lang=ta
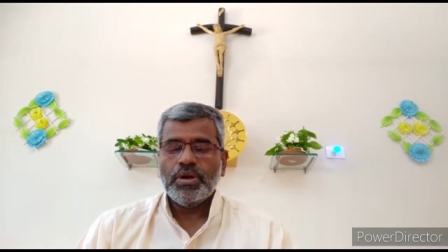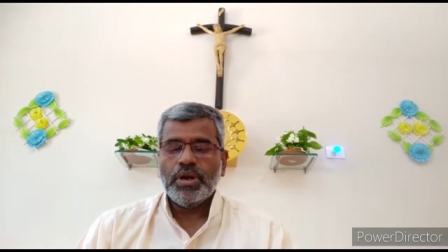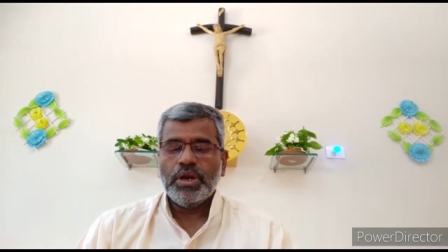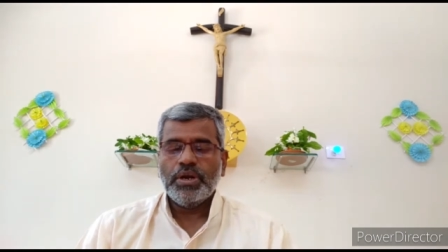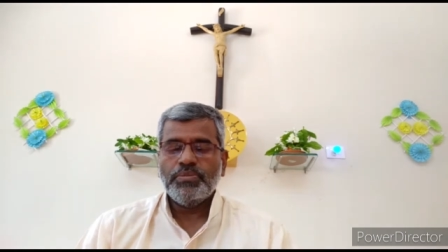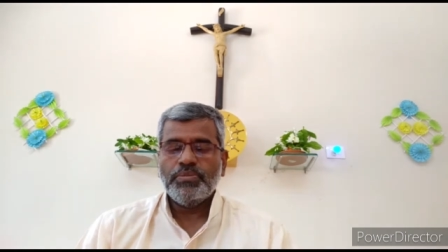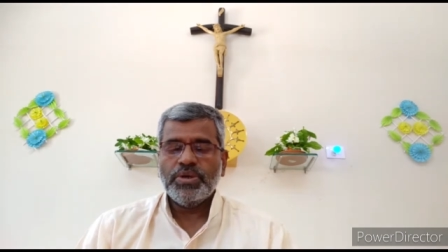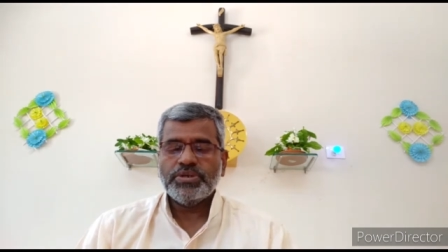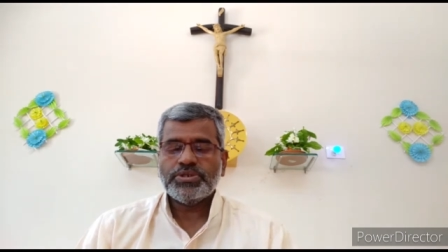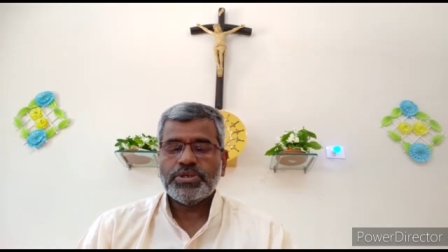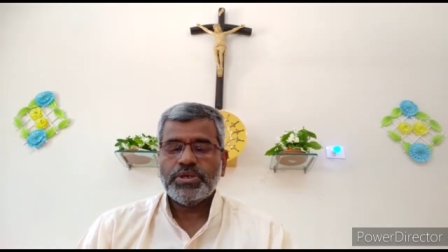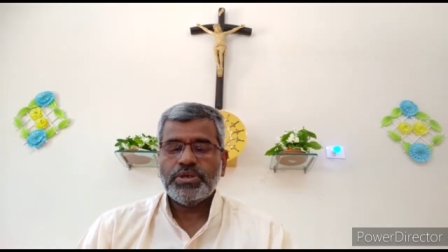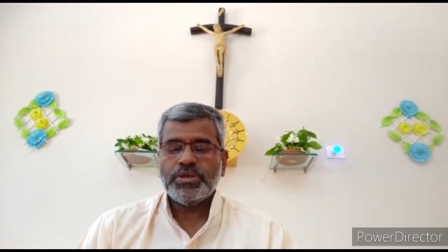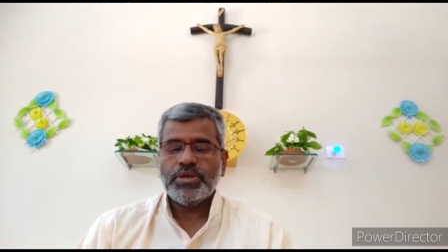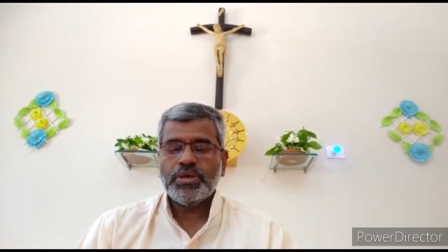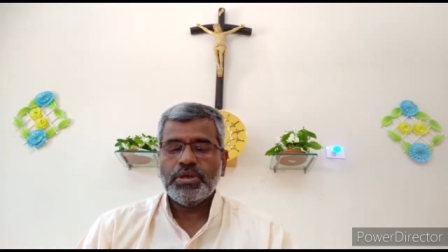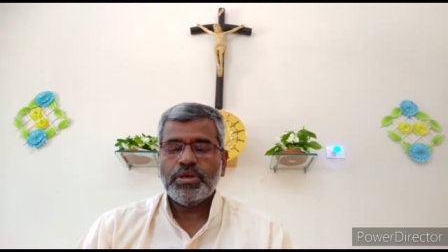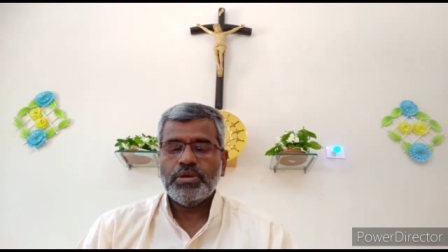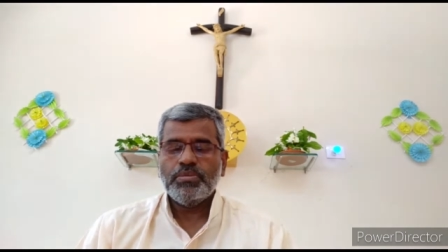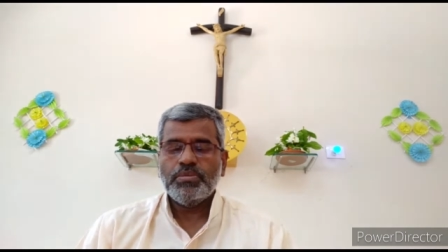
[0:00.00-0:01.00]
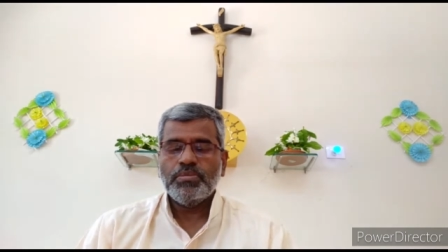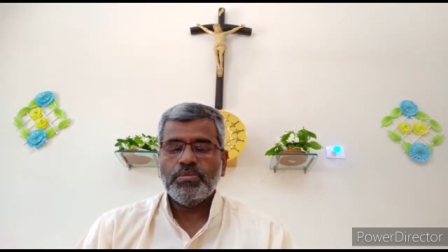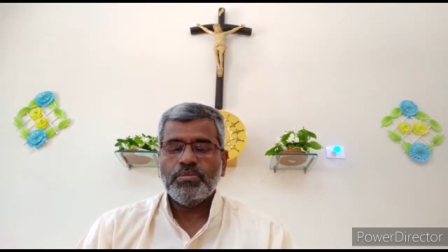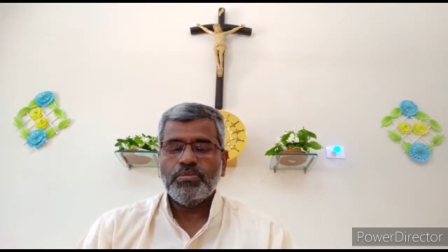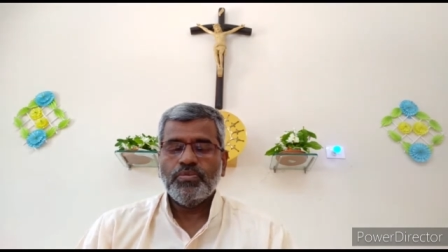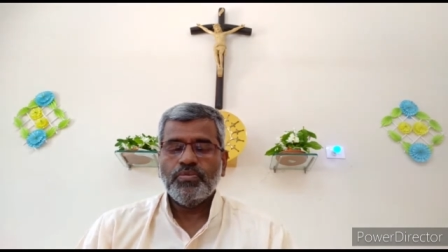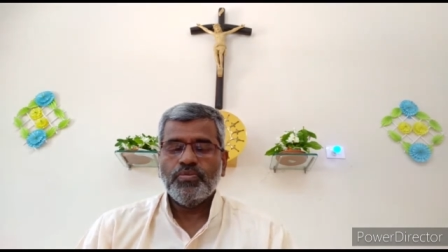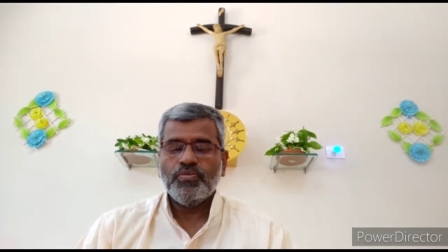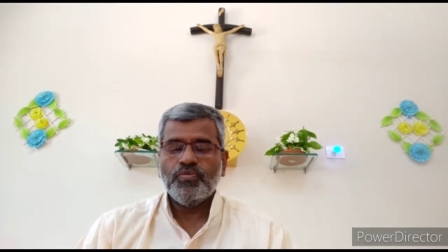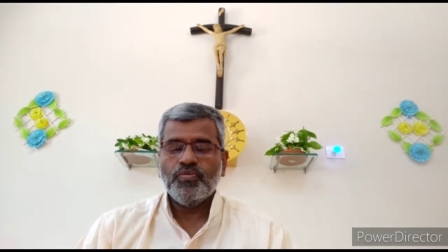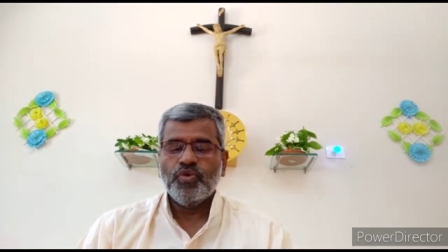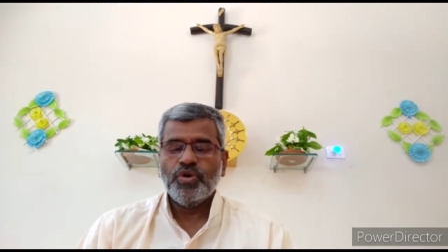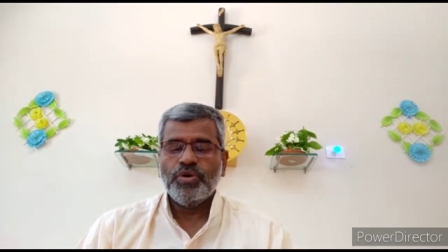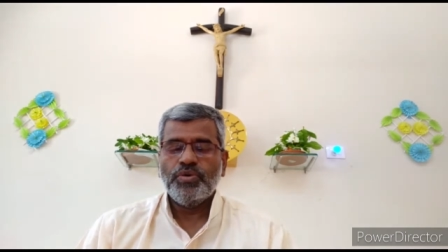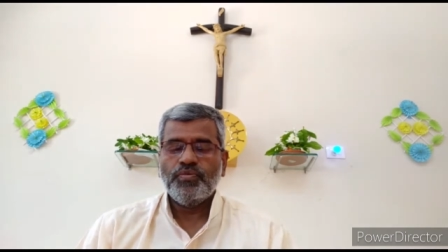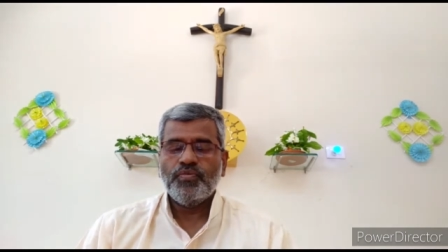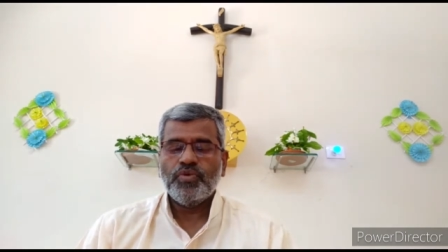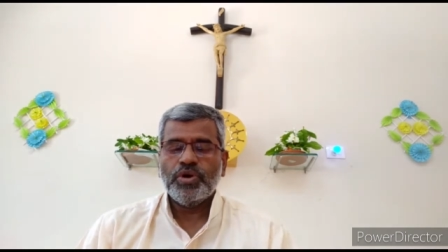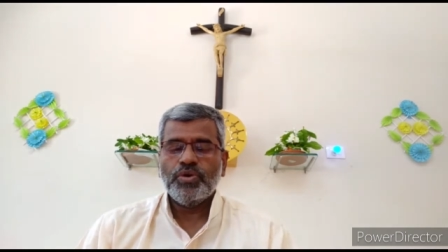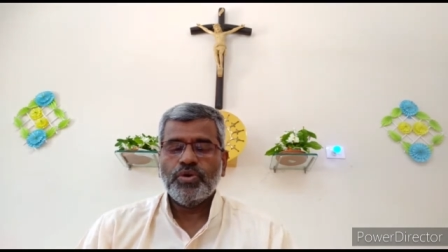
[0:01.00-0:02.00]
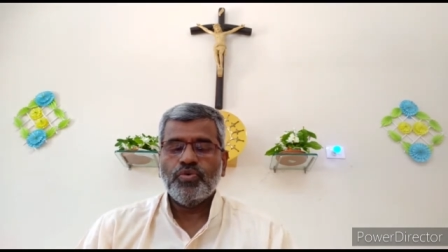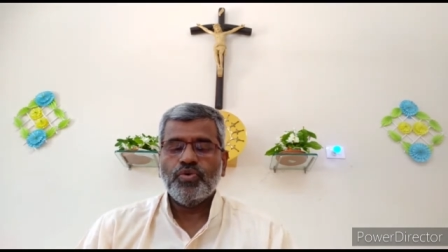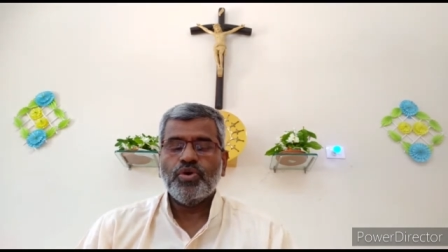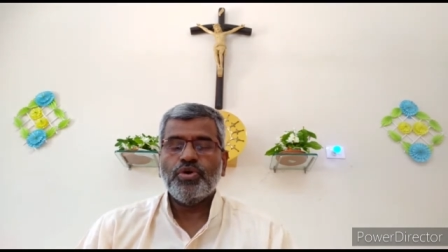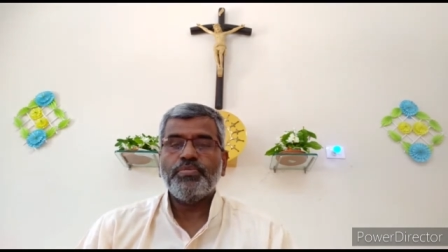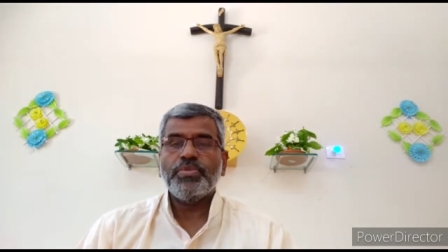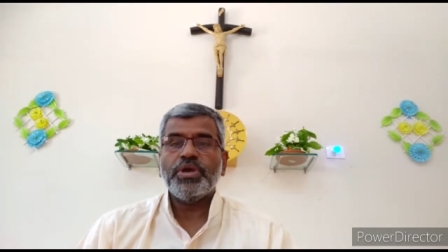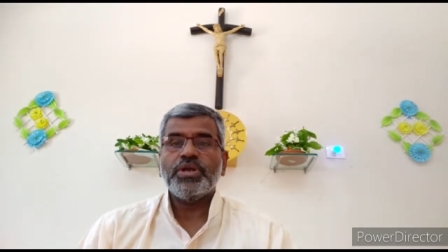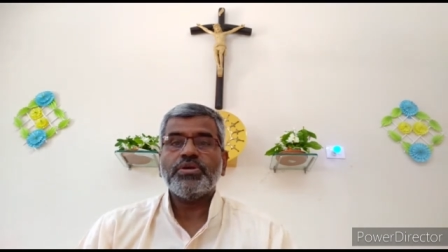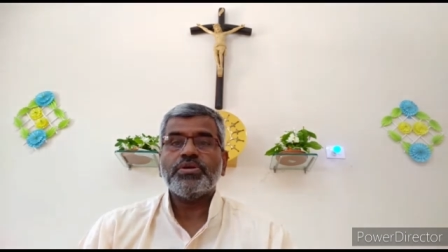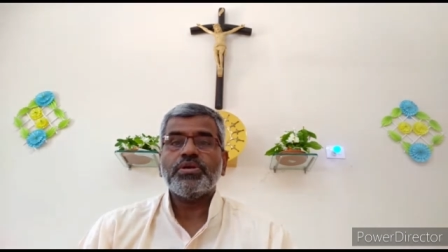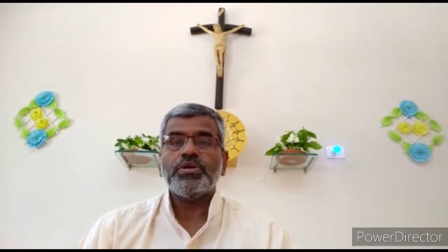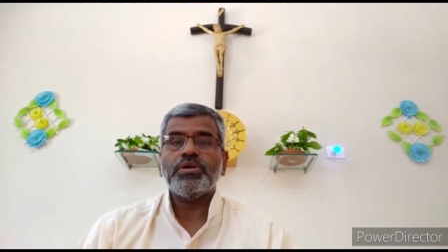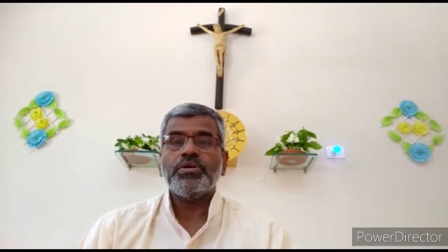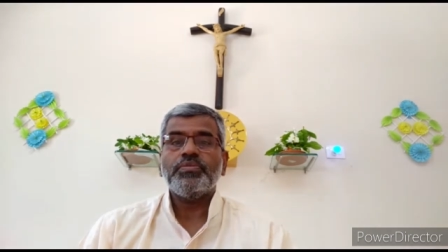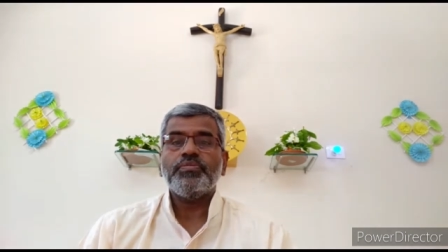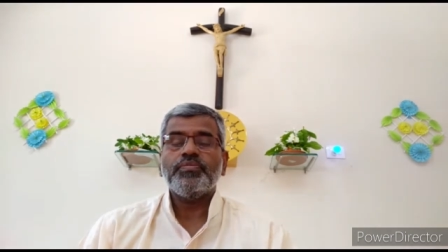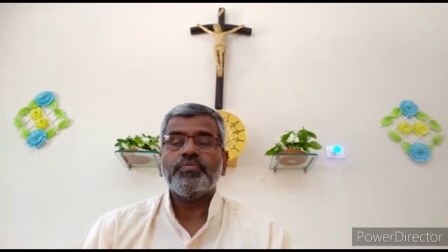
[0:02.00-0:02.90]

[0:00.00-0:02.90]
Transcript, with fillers: நன்மை செய்ய முன் வருவோம் என்று